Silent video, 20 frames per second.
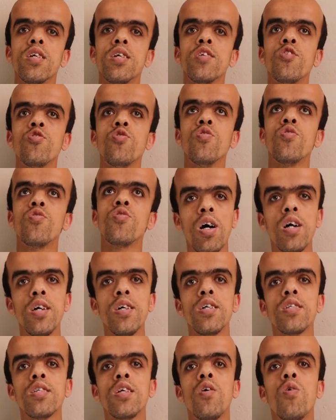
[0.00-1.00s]
anlatıyor.
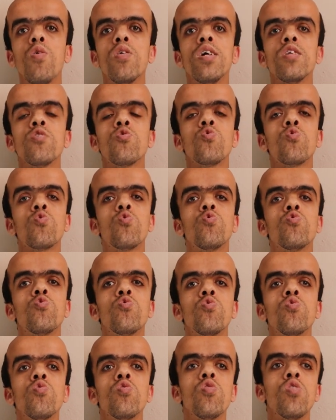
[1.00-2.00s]
Hayata olan
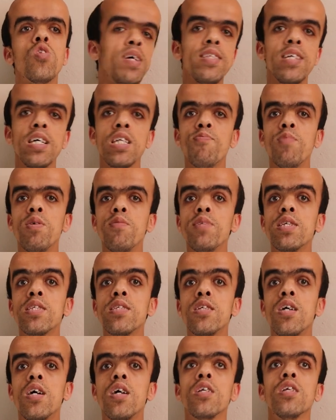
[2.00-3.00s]
tutkusunu, pes
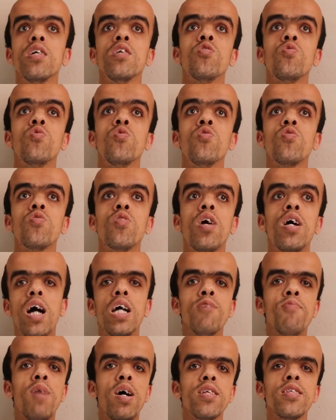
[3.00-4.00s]
etmemesini anlatıyor.
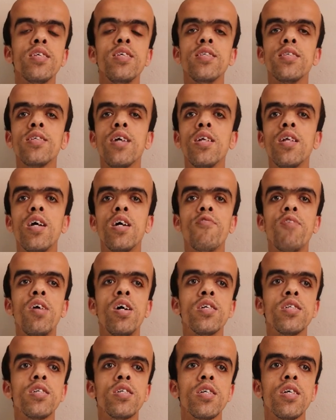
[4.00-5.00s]
Hani bazı insanlar
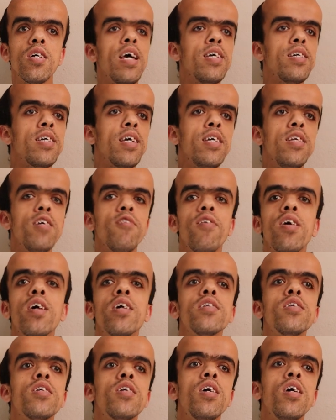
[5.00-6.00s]
vardır, engeli
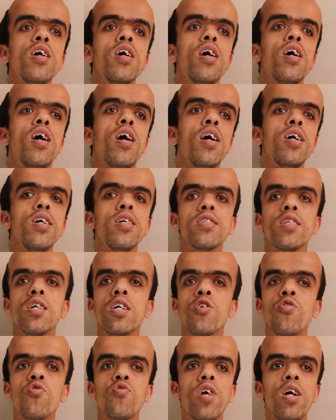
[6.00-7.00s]
vardır.
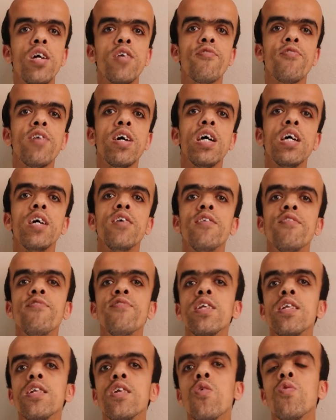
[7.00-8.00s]
Hayata küser ve
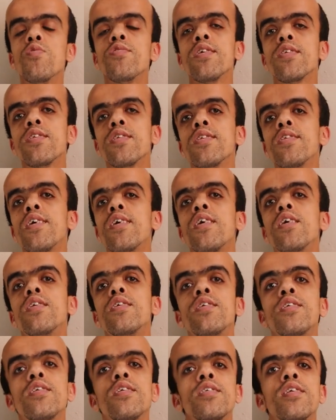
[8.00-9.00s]
evinde odasında
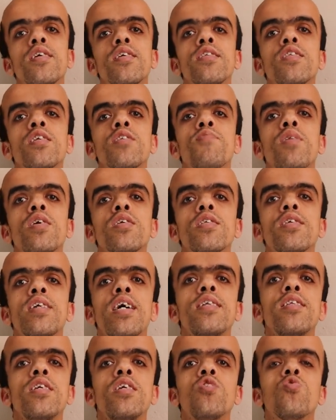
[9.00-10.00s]
kalır, dışarı çıkmaz,
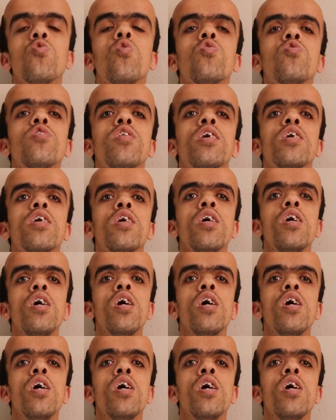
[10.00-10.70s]
kendini soyutlar.